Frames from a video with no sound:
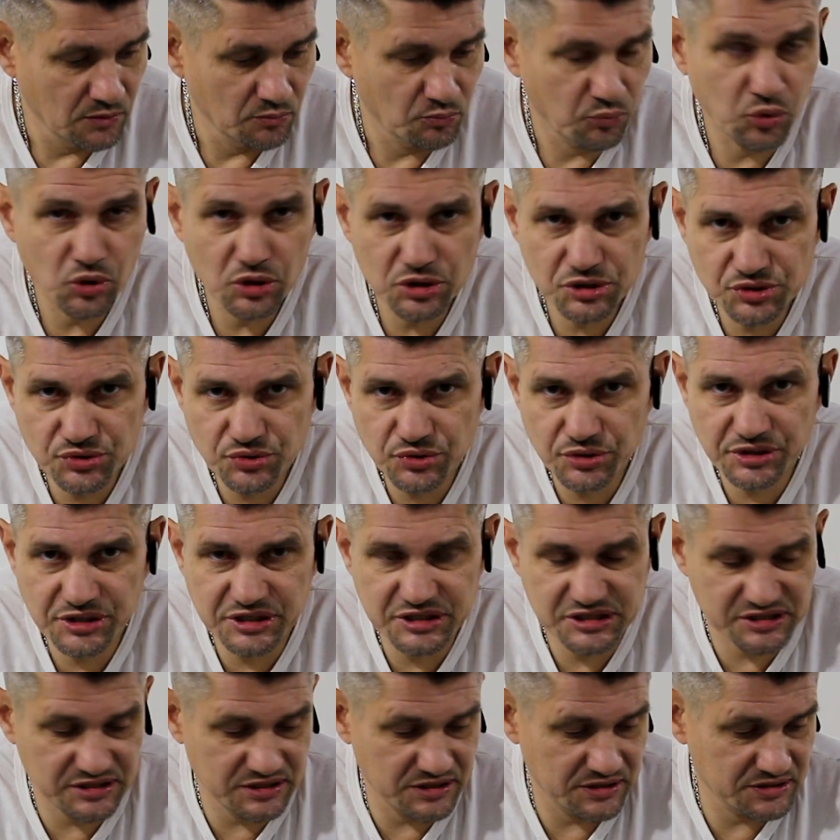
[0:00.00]

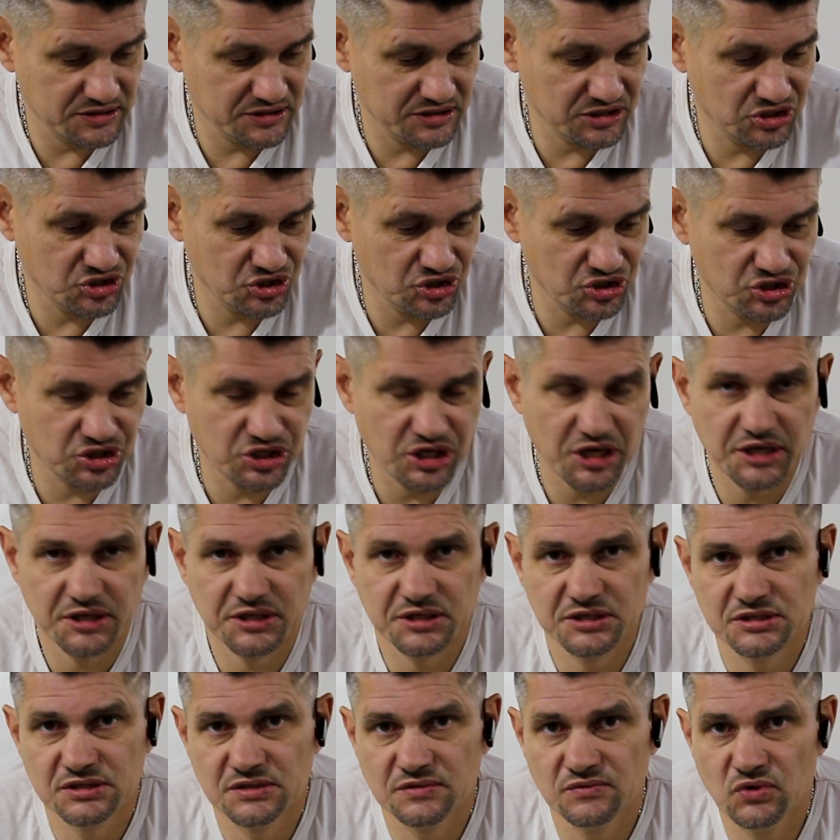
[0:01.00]
Пользуйтесь,
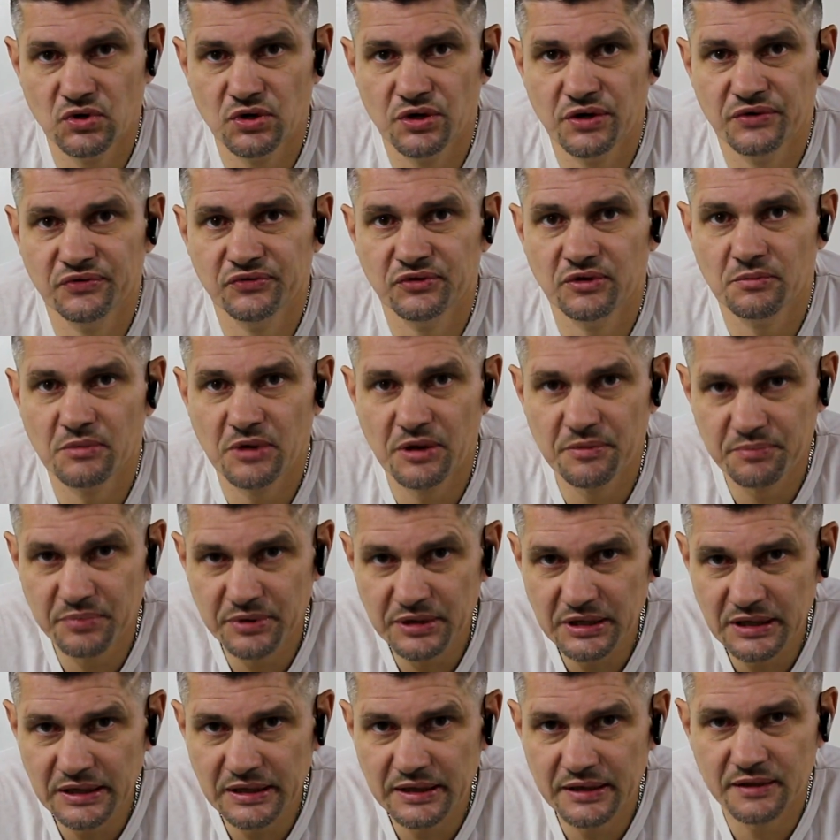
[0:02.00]
защищайте свой
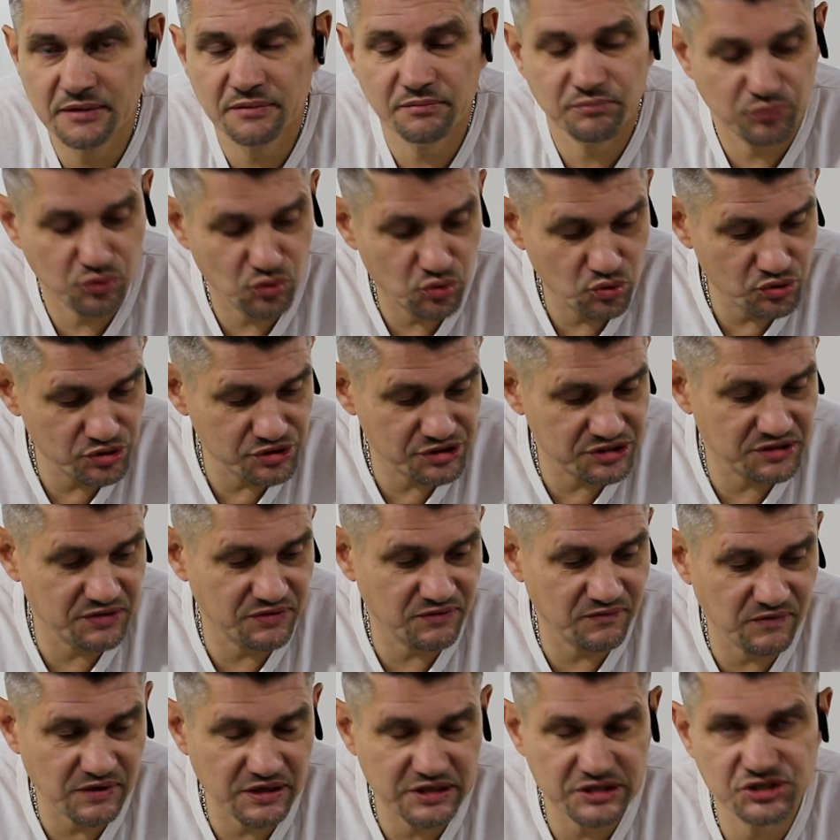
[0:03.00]
автомобиль, пусть
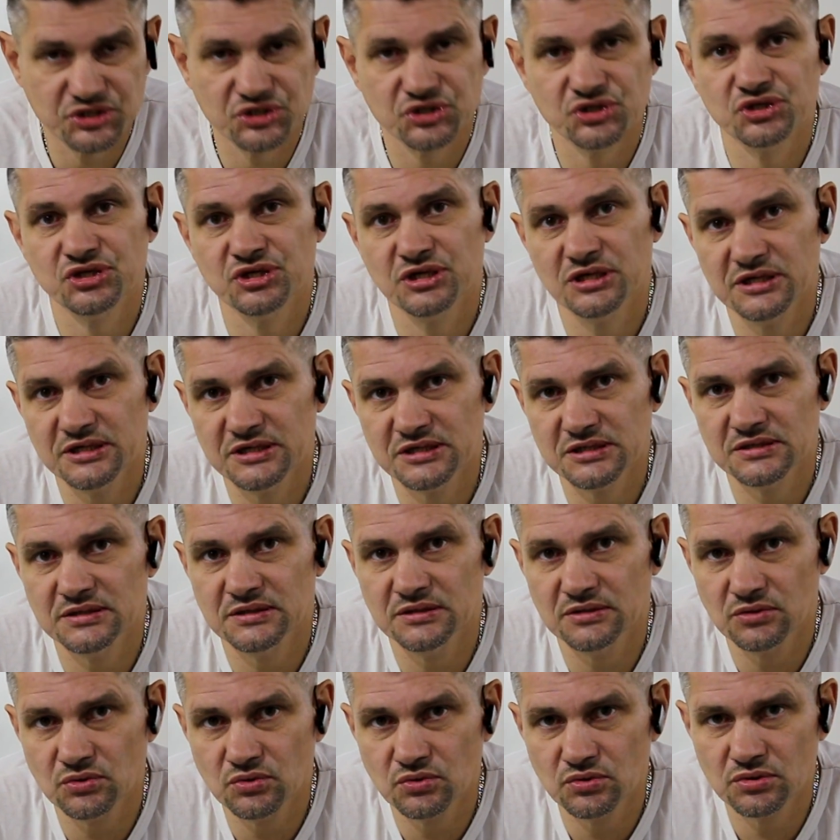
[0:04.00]
ваш
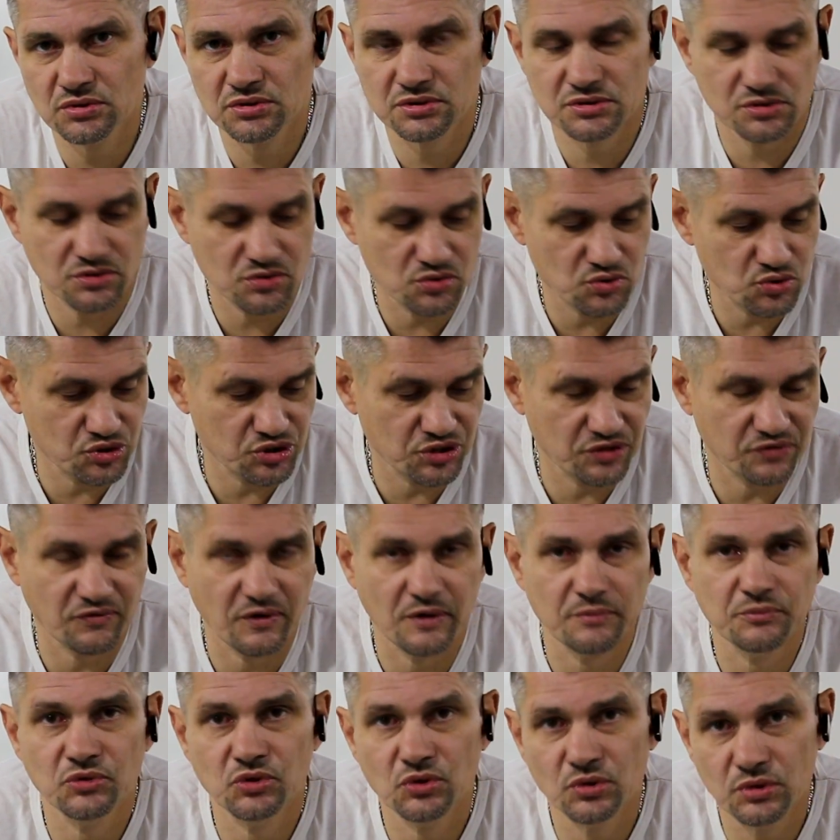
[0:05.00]
железный друг служит
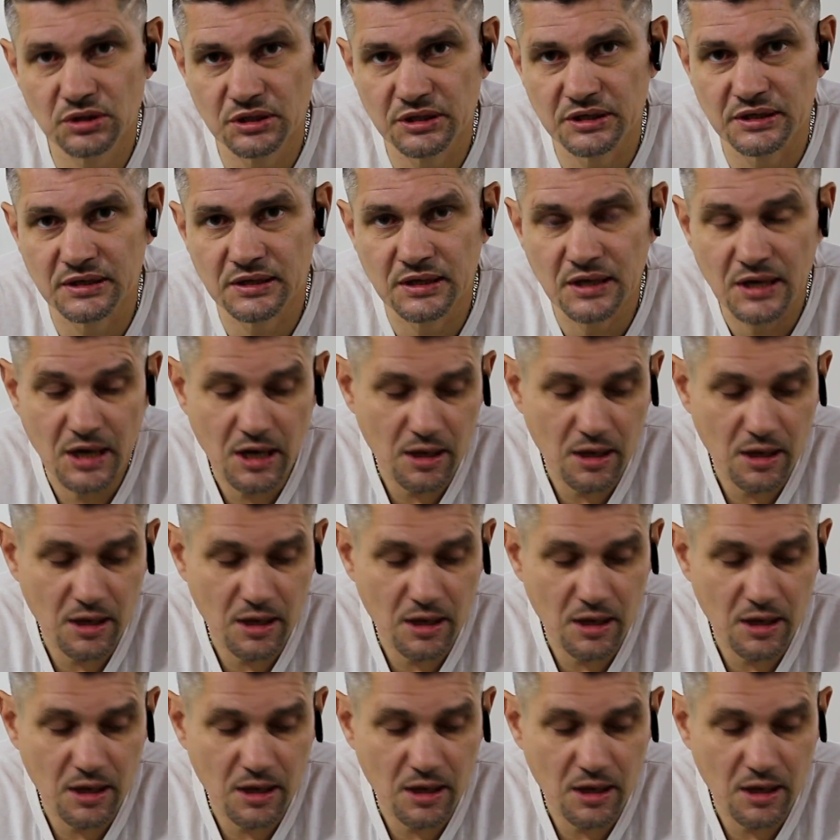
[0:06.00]
вам долго.